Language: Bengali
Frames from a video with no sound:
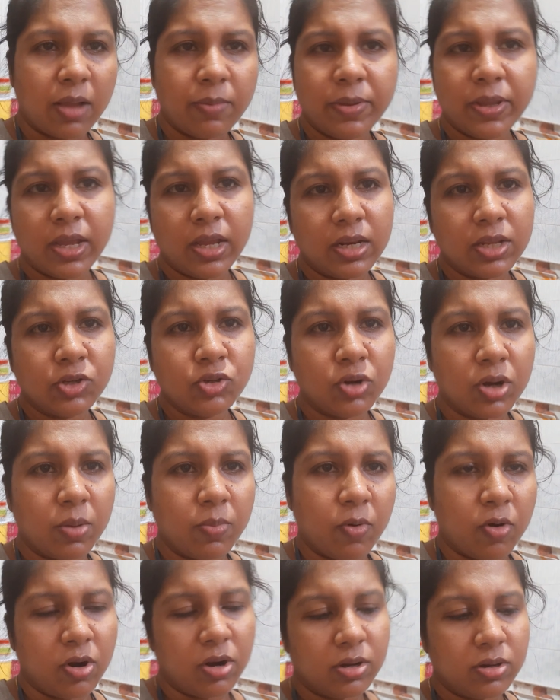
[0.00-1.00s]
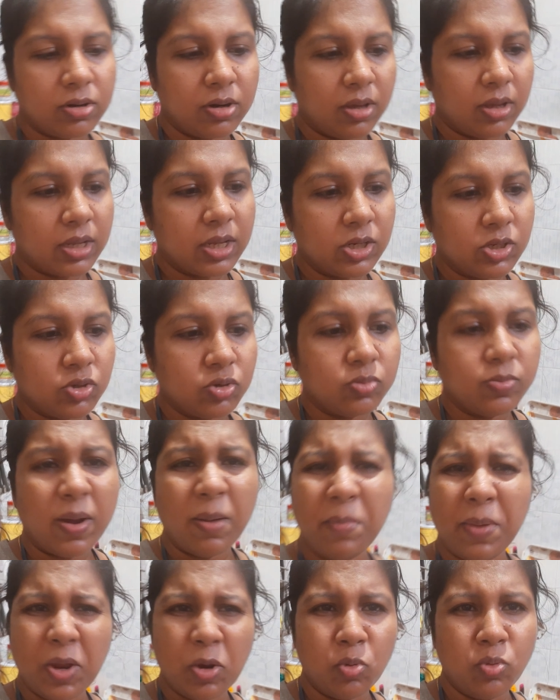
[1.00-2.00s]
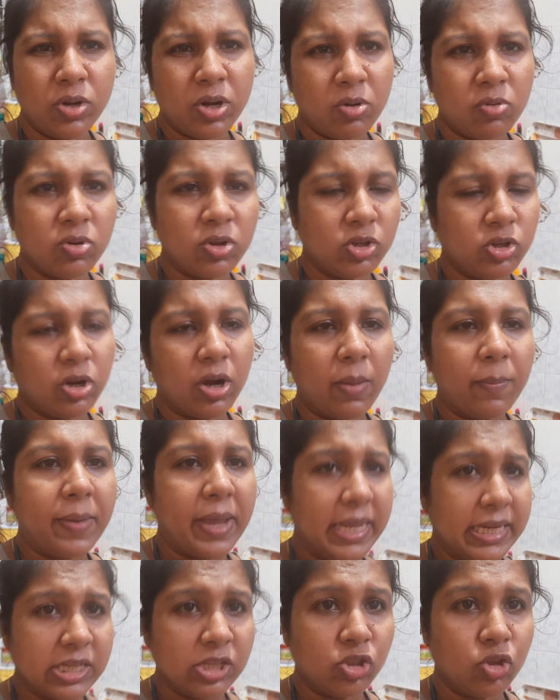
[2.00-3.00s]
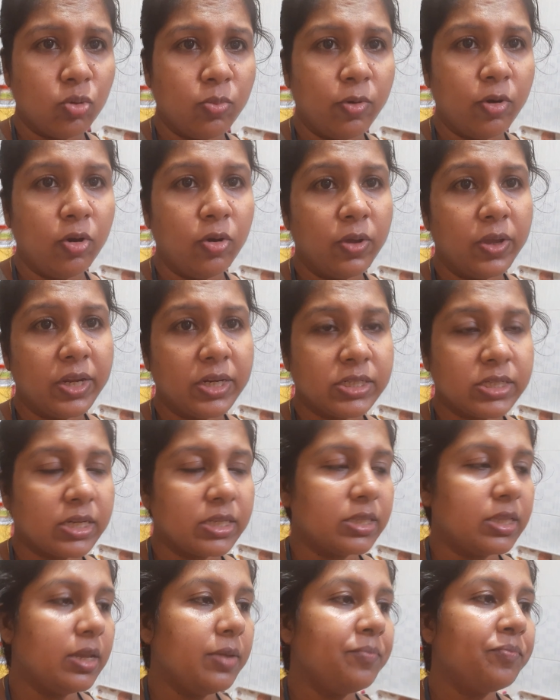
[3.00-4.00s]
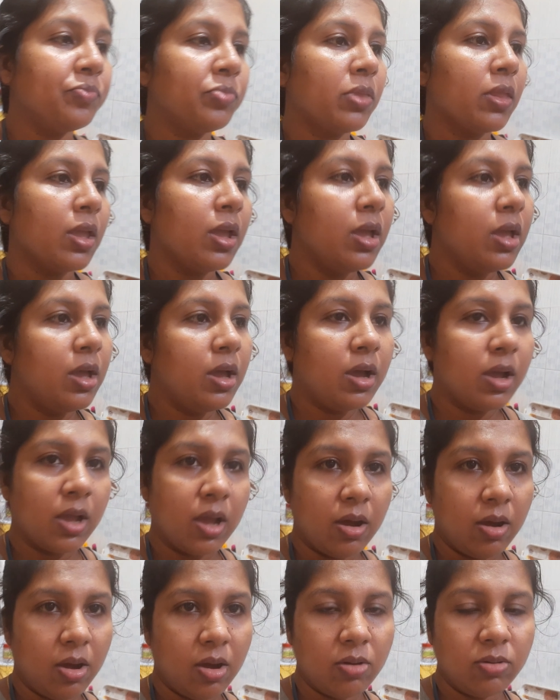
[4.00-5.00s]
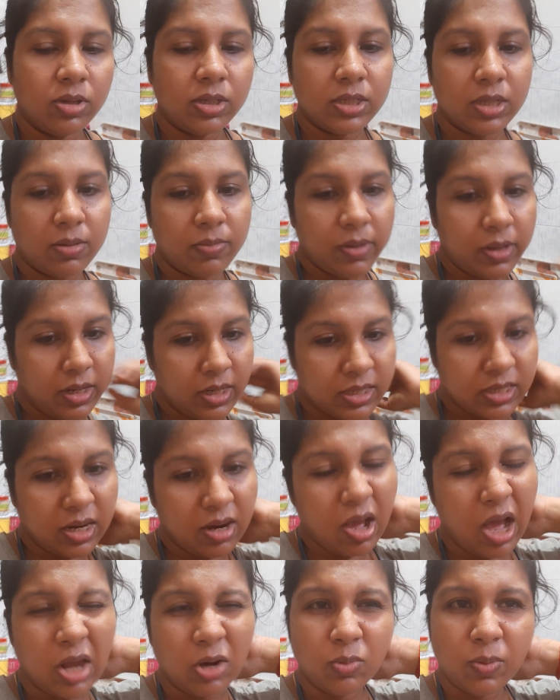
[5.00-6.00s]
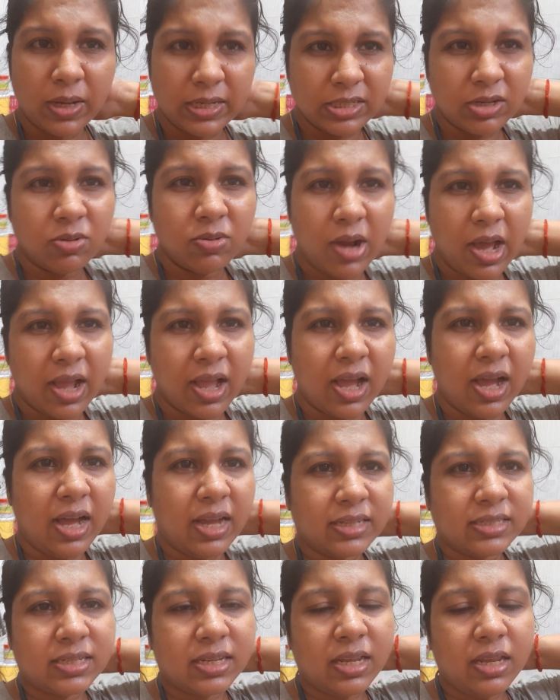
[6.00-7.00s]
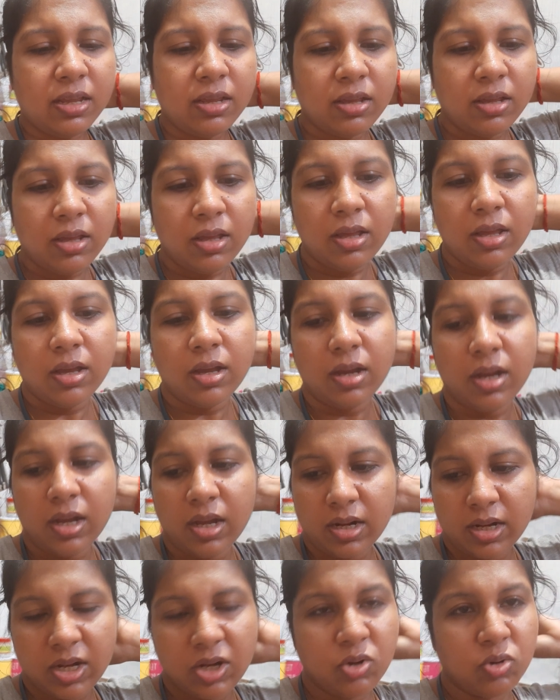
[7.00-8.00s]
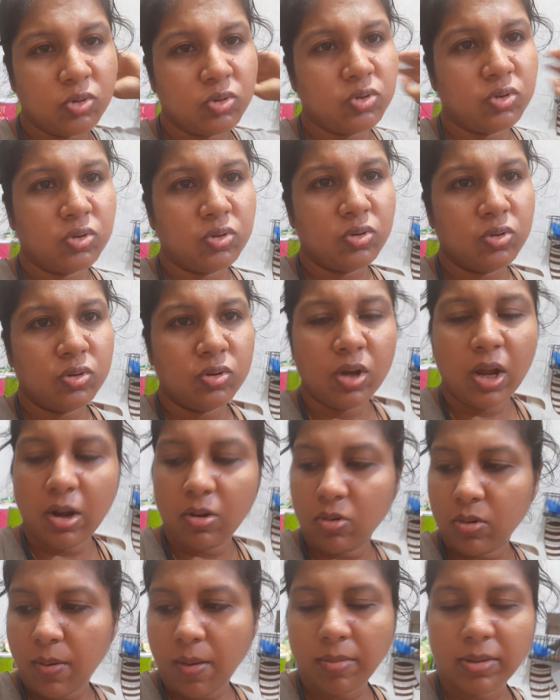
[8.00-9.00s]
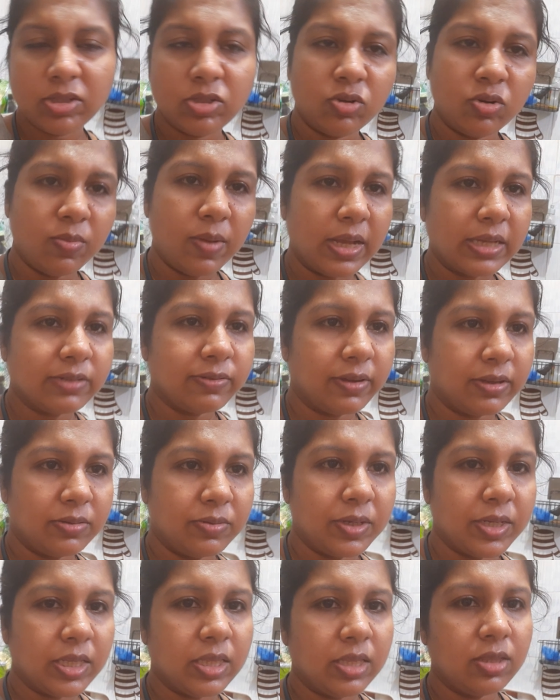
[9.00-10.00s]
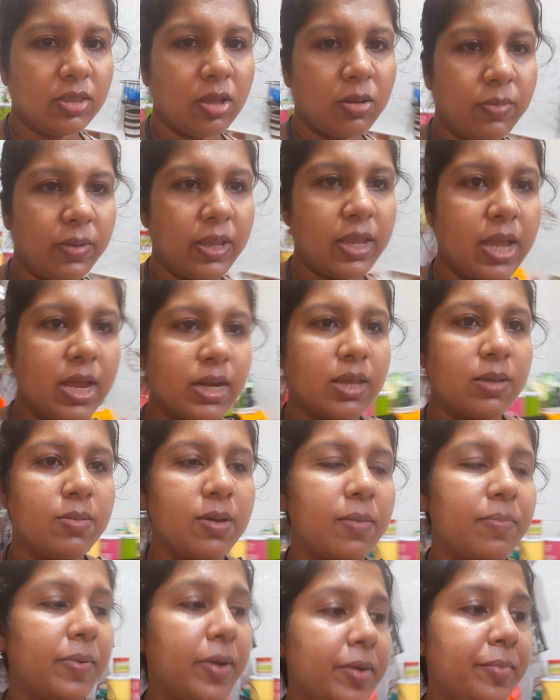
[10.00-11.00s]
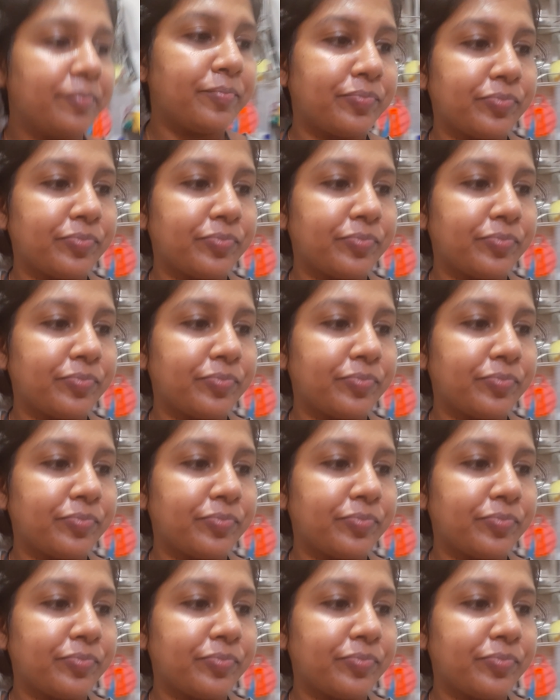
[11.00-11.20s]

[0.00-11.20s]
আগামীকাল কিছুটা বড়া টড়া কিছু বা বেগুন টেগুন কিছু একটা ভেজে দেবো এর সাথে খাওয়া হয়ে যাবে এছাড়া আলু ভাজাও রাখা আছে আর কিটোর জন্য আর ওর বাবার জন্য মাছ ফাছ ভেজে দিতে হবে এই আর কি ব্যাপার